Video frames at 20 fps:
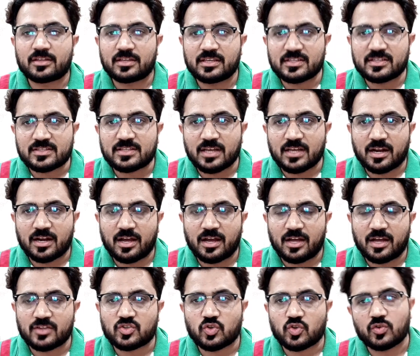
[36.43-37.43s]
किस
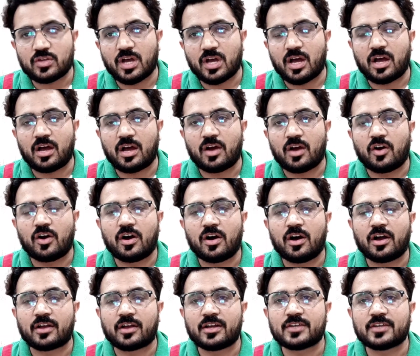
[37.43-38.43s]
तरह 14
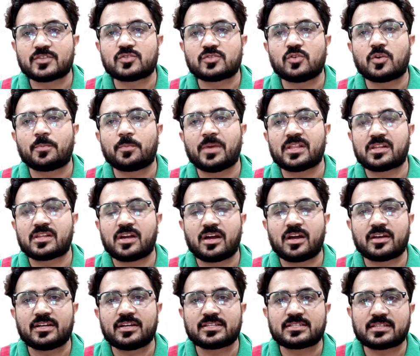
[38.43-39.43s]
अगस्त और 15
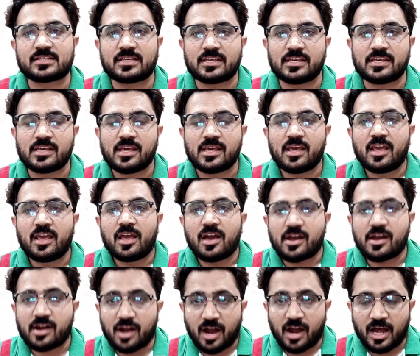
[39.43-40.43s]
अगस्त की
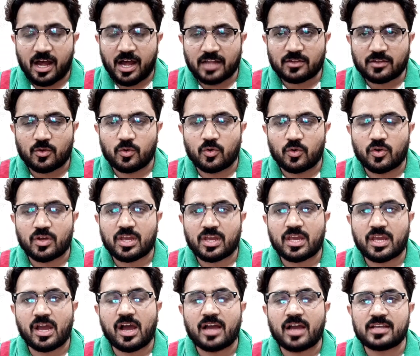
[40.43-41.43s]
रात को
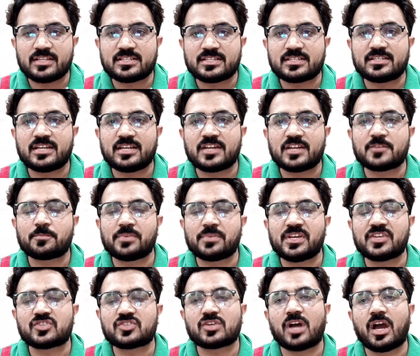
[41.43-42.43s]
क्या इंसिडेंट
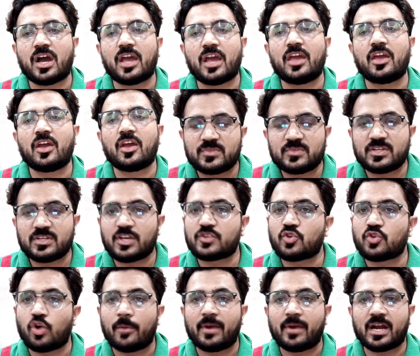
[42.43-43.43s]
पेश आए ये
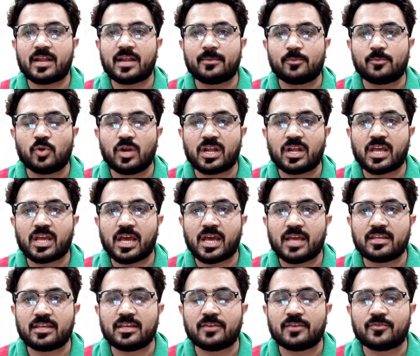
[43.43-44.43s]
जो हमारे मुल्क
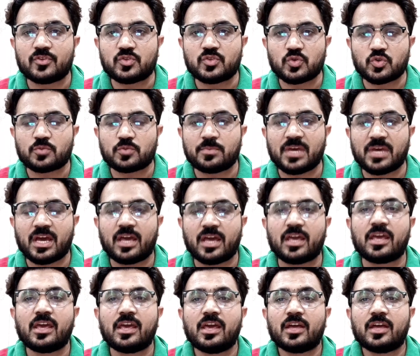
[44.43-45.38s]
हैं ये वजूद में आए